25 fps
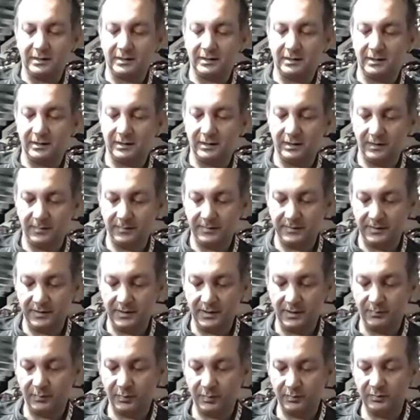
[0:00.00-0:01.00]
testleri de
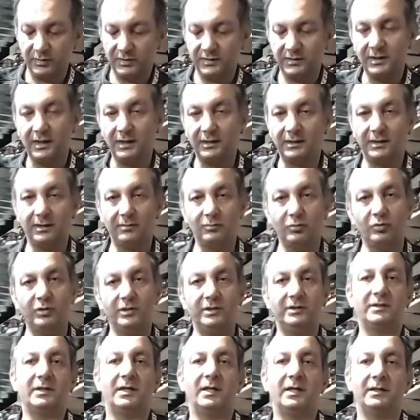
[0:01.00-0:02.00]
hepsi yapılmış. Zaten bunu
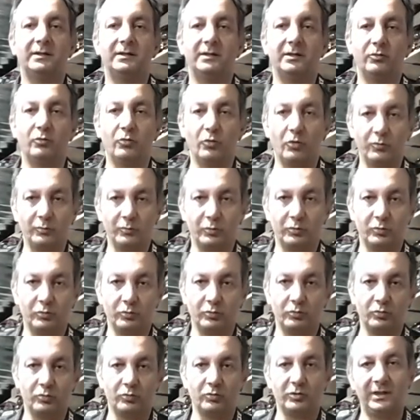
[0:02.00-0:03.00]
internette
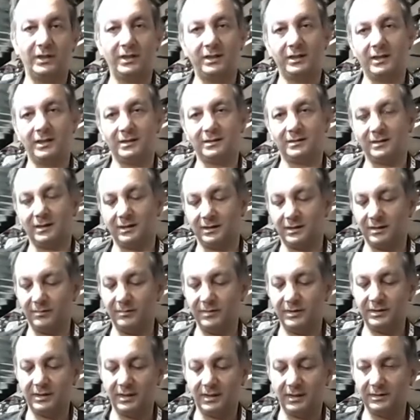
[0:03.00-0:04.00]
görmüşsünüzdür. İlk
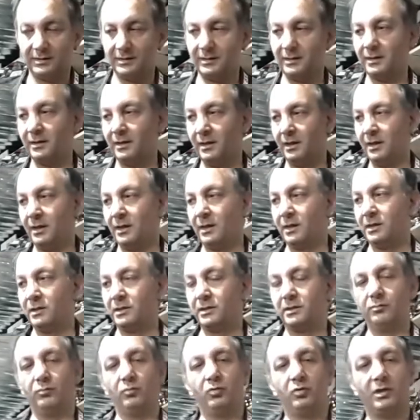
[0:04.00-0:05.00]
kaslardan bir tanesi.
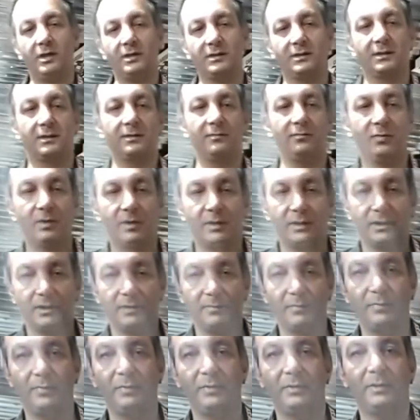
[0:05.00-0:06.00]
Şimdi bu kaskı
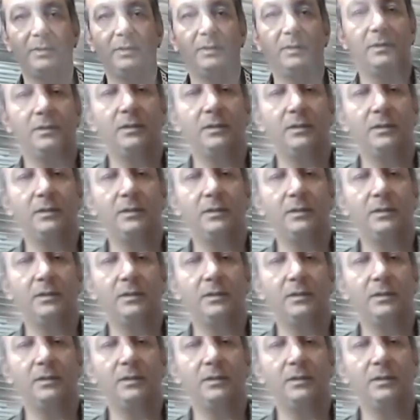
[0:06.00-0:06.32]
bırakıp e,